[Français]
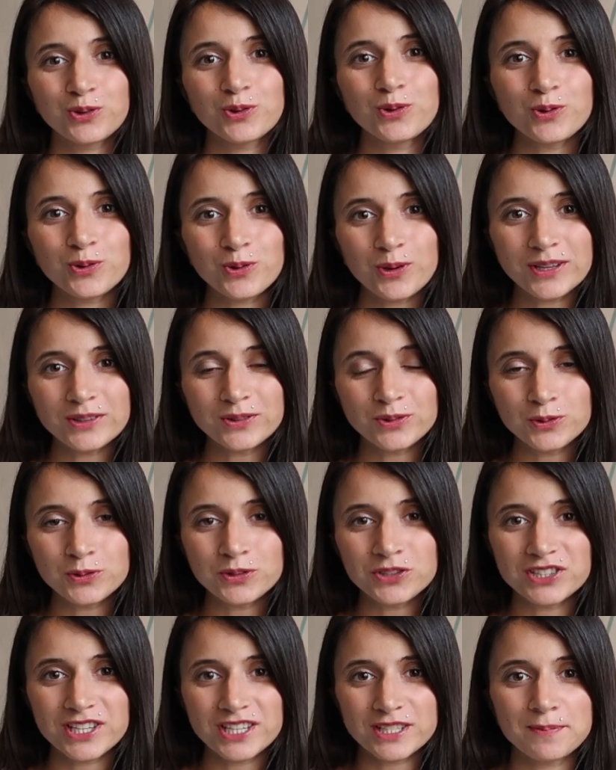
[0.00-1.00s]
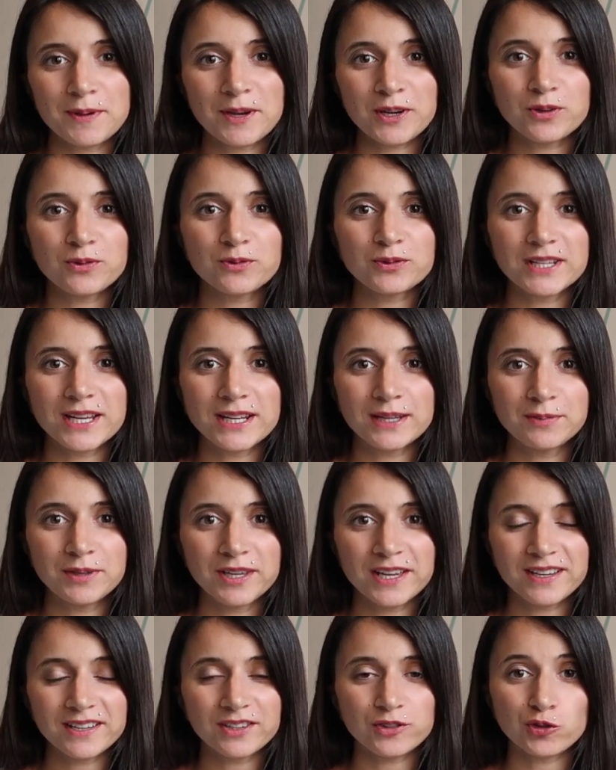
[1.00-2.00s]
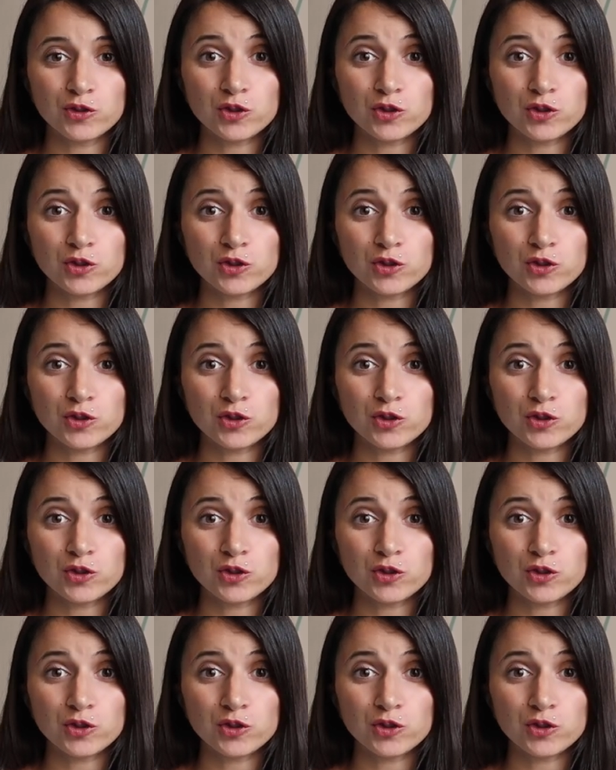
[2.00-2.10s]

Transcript: Coucou à tous, j'espère que vous allez bien.